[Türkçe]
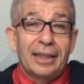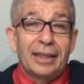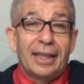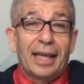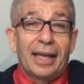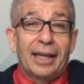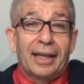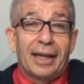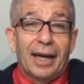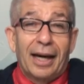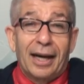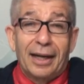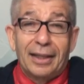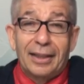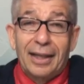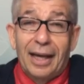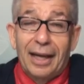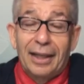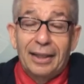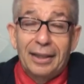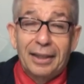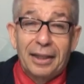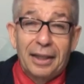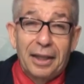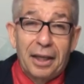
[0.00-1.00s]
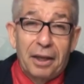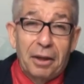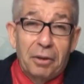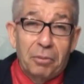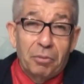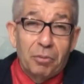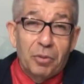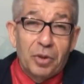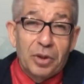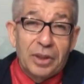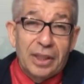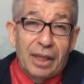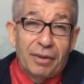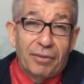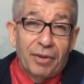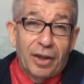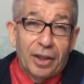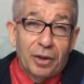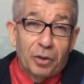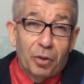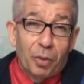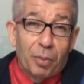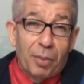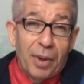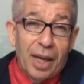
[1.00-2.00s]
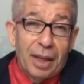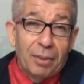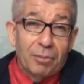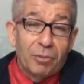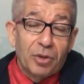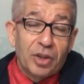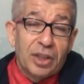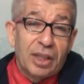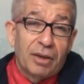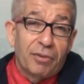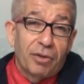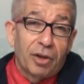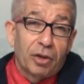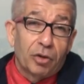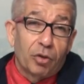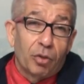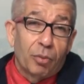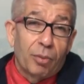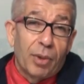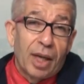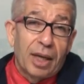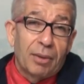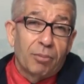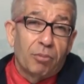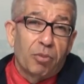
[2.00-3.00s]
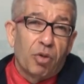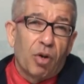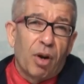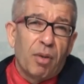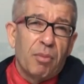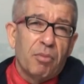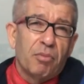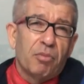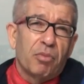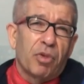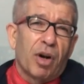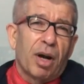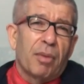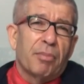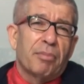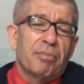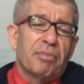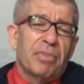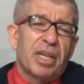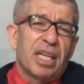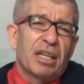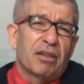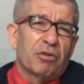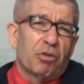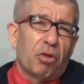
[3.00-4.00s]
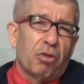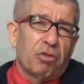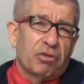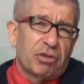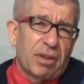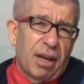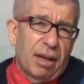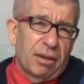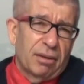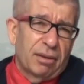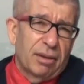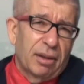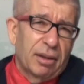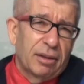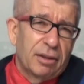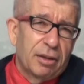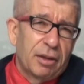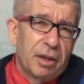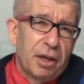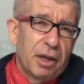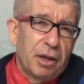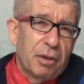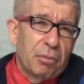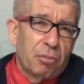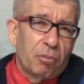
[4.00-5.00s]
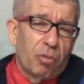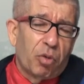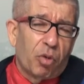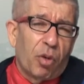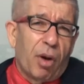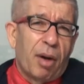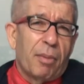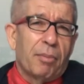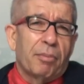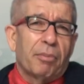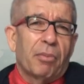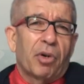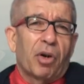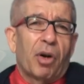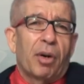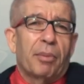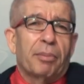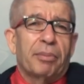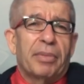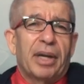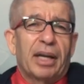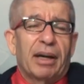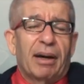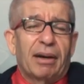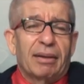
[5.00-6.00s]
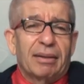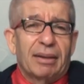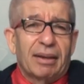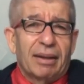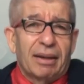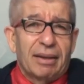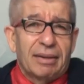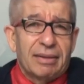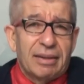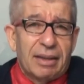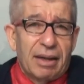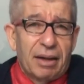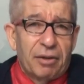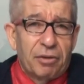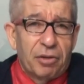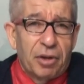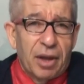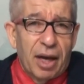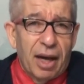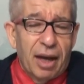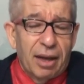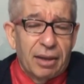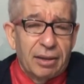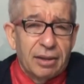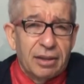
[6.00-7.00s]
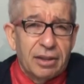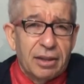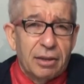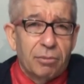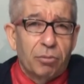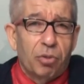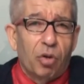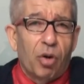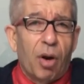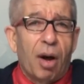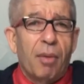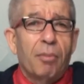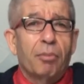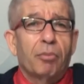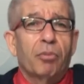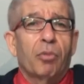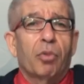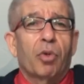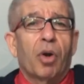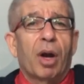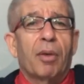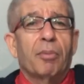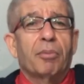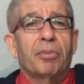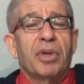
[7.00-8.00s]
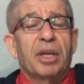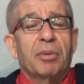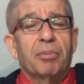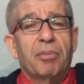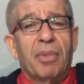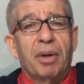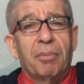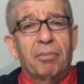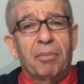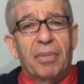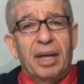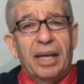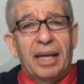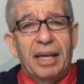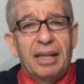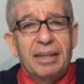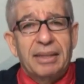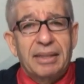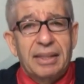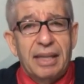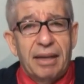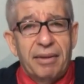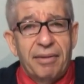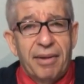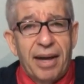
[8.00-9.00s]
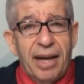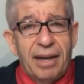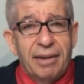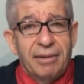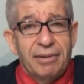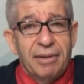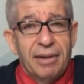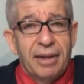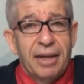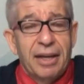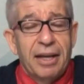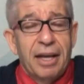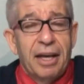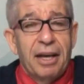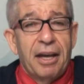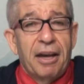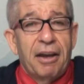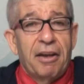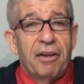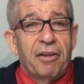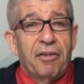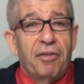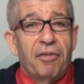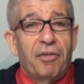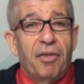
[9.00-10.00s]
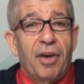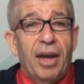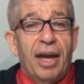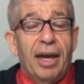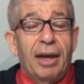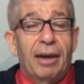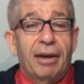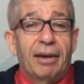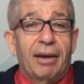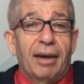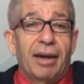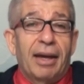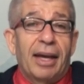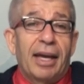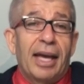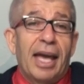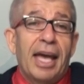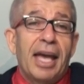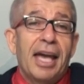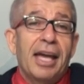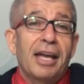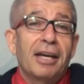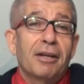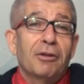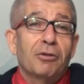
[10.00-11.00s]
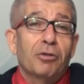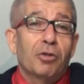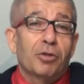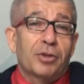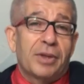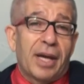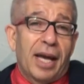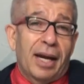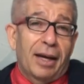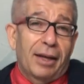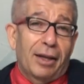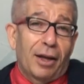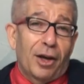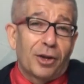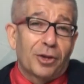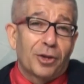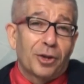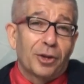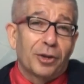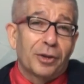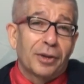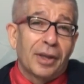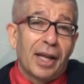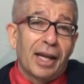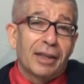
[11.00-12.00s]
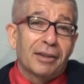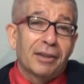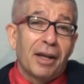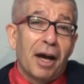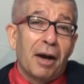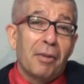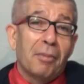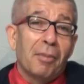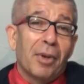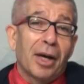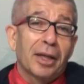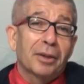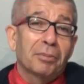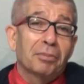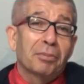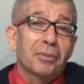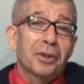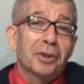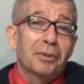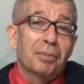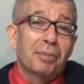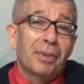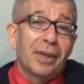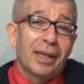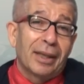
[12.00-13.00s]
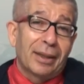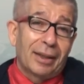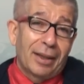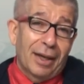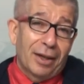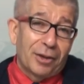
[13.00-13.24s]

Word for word: Tekrardan Mustafa Tümer, Mustafa Tümer buram buram bir kozanlı buram buram bir Adana sevdalısı, buram buram bir memleket sever ve en güzel yaşında tam 61